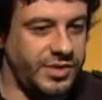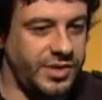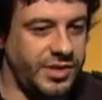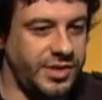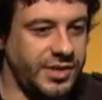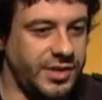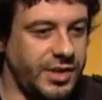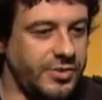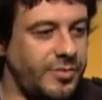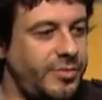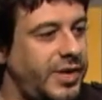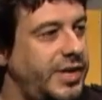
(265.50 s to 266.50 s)
que, que
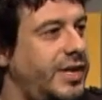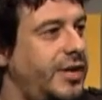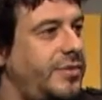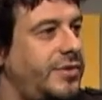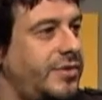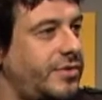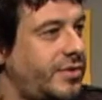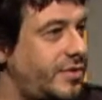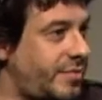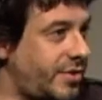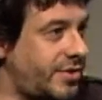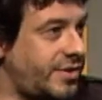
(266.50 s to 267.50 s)
acompanhamos todo esse
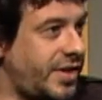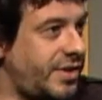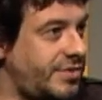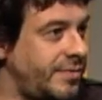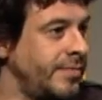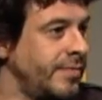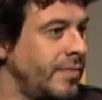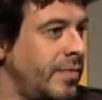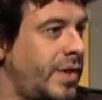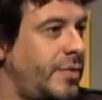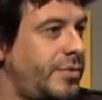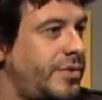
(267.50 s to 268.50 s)
processo,
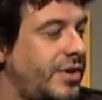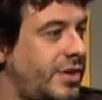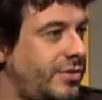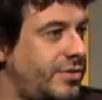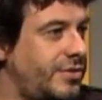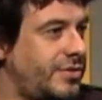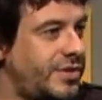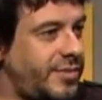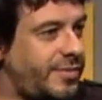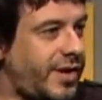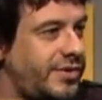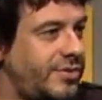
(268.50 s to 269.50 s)
e para os alunos que
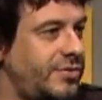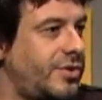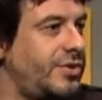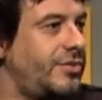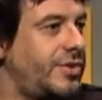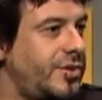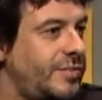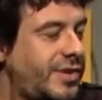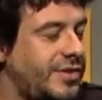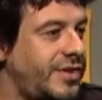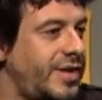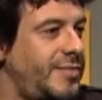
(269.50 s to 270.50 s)
passam todo ano,
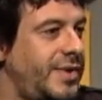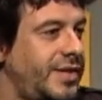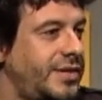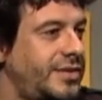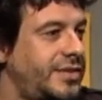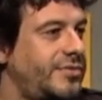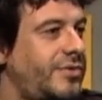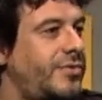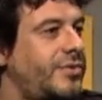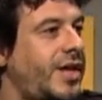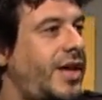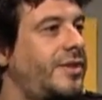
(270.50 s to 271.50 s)
basicamente,
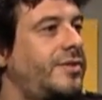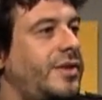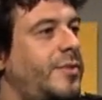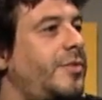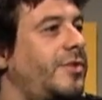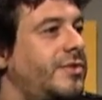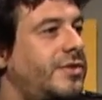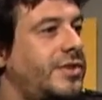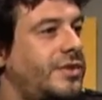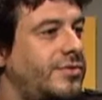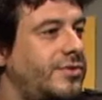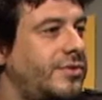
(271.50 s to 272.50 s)
voltados à
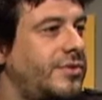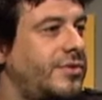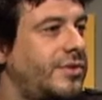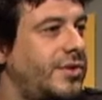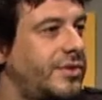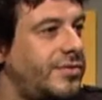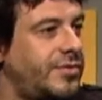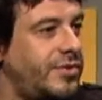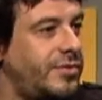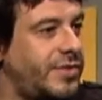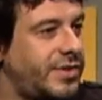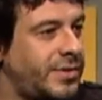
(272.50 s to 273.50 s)
produção do, dos seus
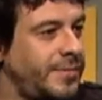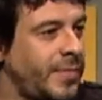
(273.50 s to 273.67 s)
filmes.